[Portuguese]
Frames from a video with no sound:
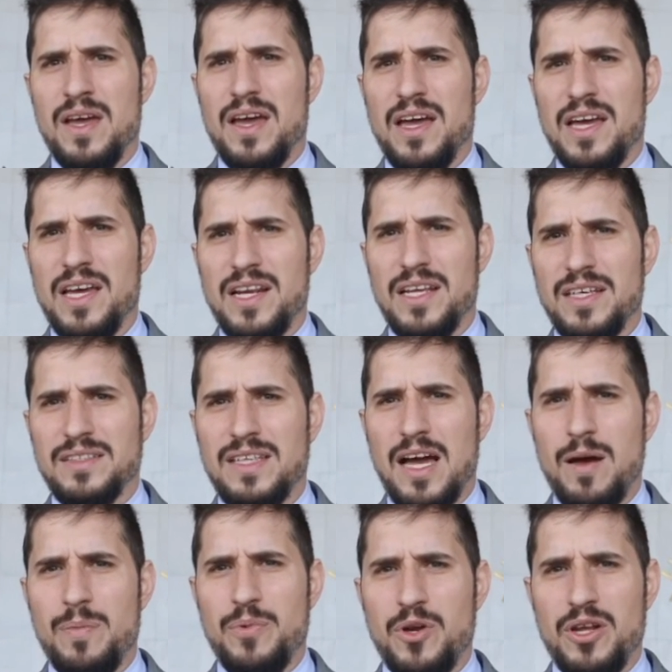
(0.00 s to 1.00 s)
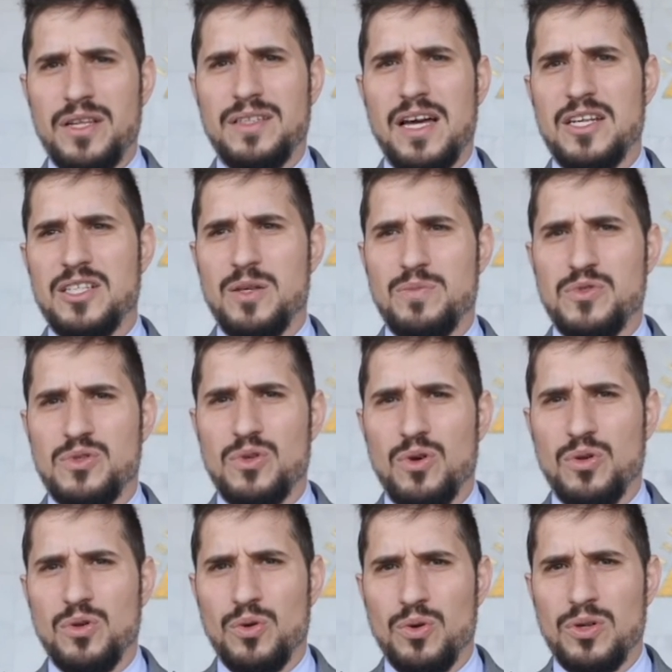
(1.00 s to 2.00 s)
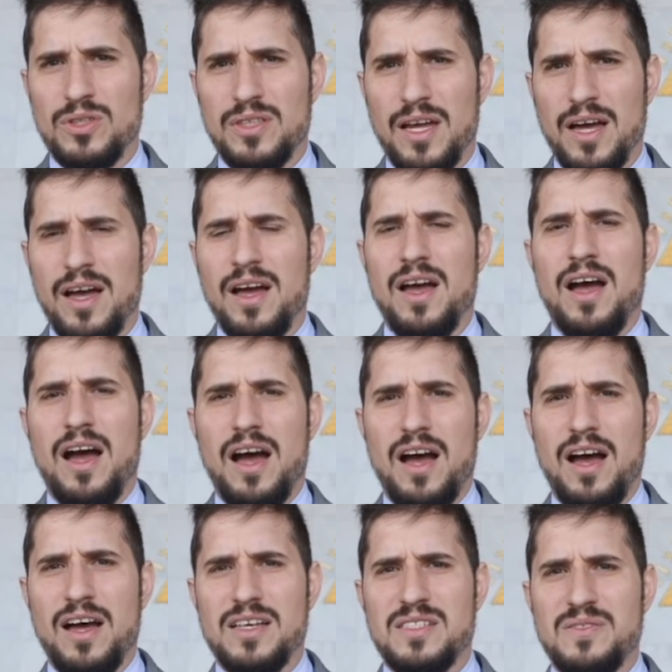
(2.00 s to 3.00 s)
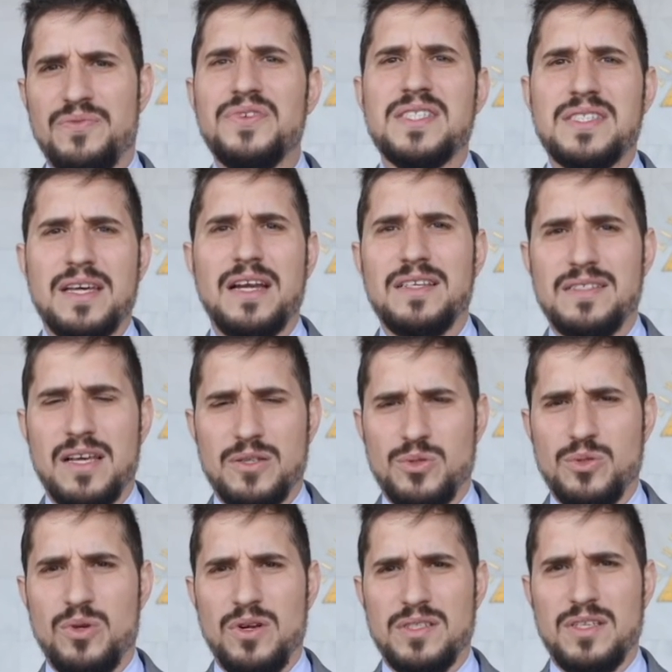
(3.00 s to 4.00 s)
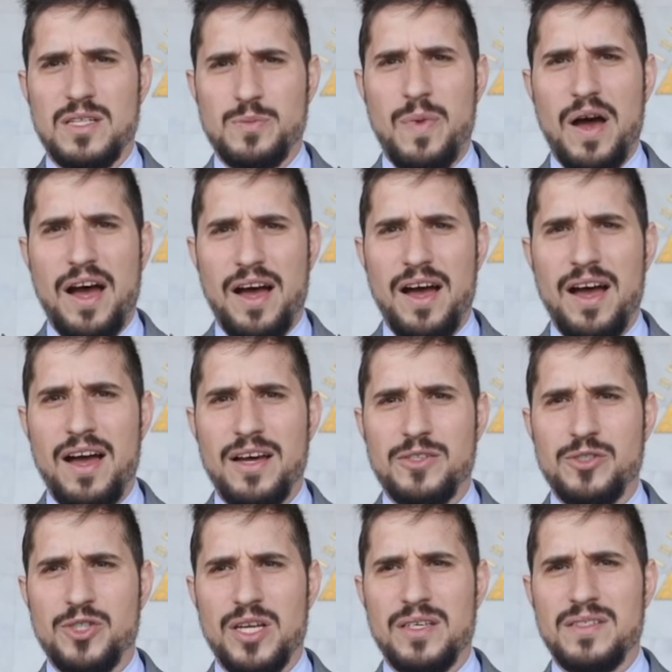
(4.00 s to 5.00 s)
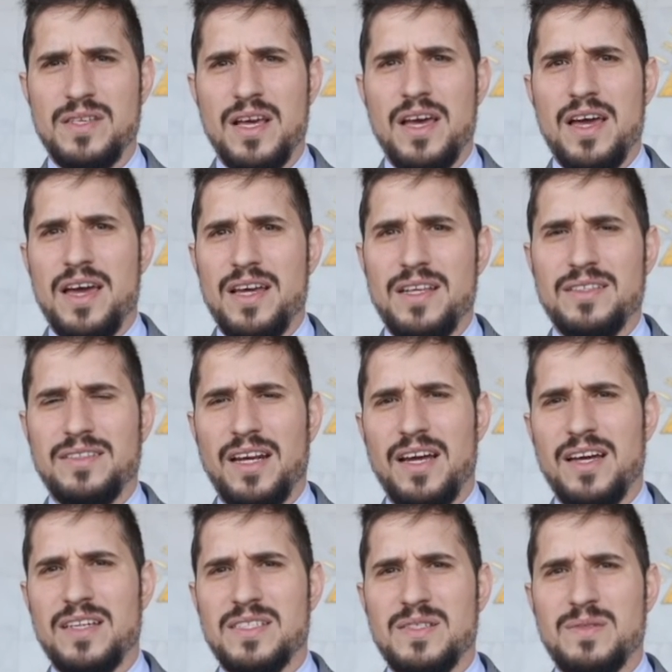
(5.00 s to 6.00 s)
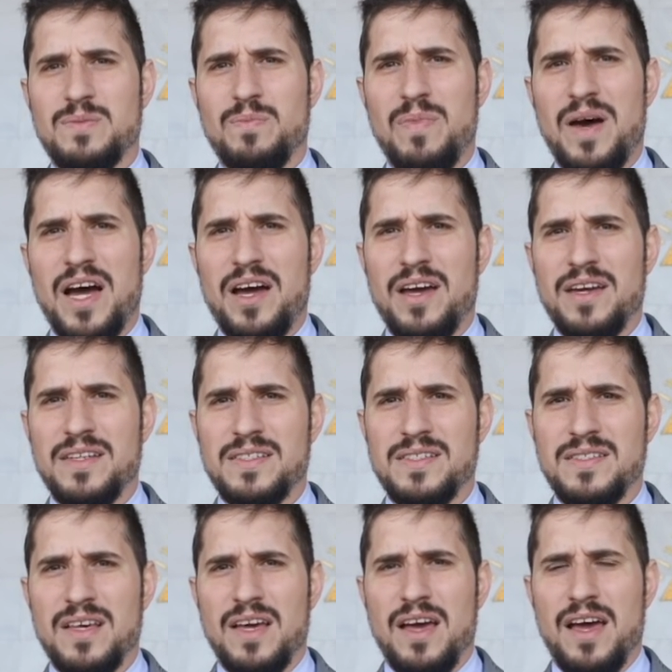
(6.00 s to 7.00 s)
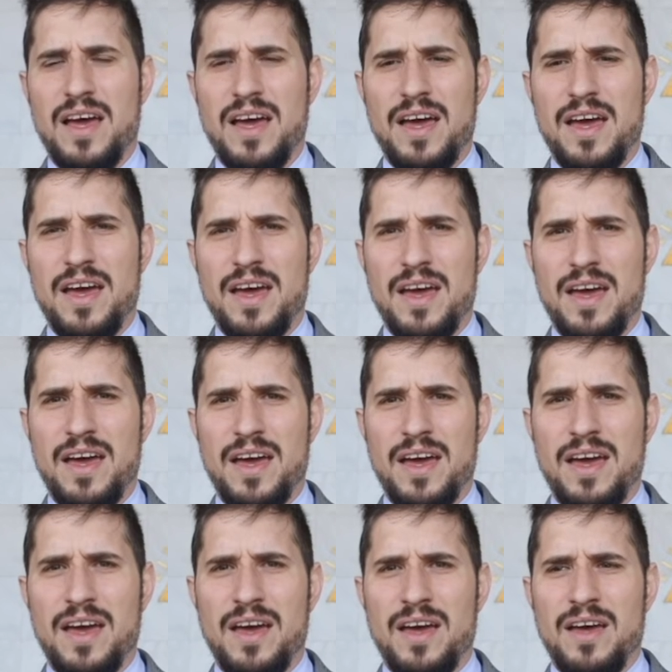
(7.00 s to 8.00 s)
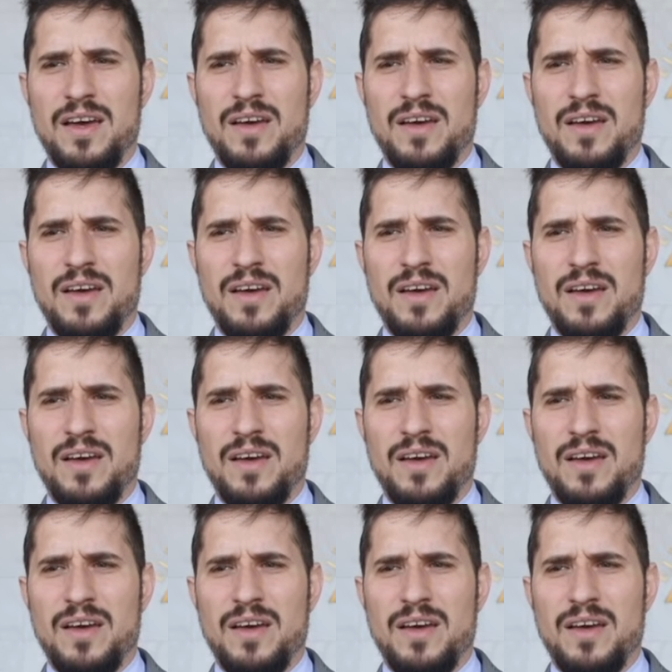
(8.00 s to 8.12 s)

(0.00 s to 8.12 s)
Ele dá prioridade absoluta às fiscalizações das barragens, ele traz mais é,